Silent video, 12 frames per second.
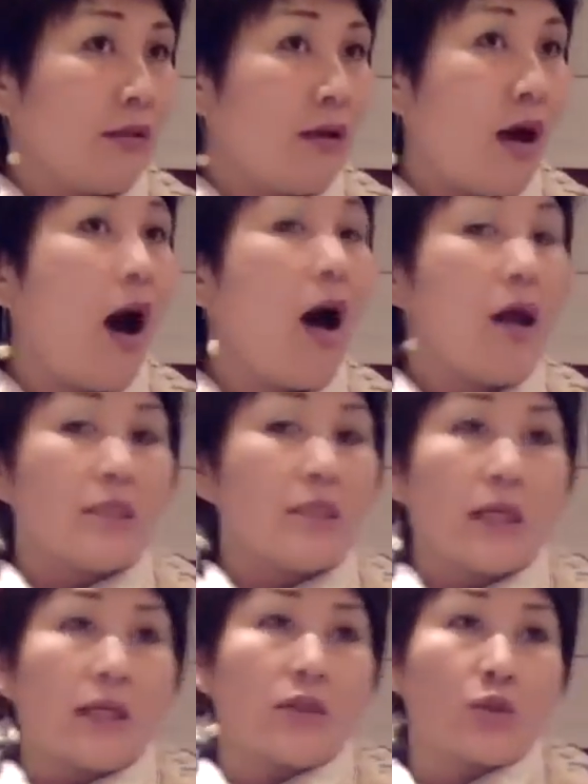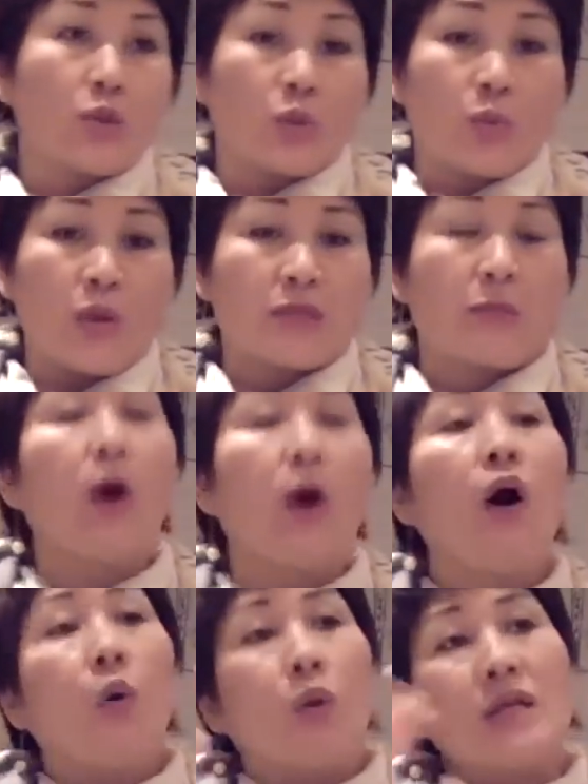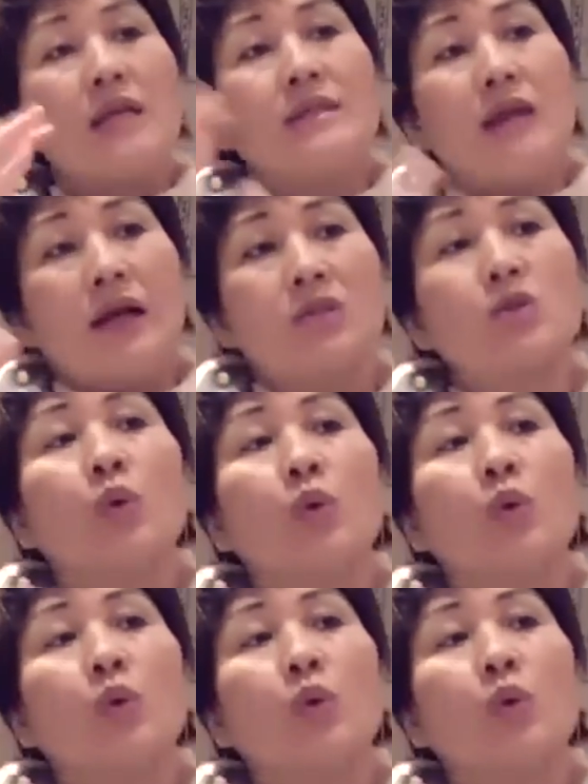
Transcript: 好，这个就是为什么我在讲的时候，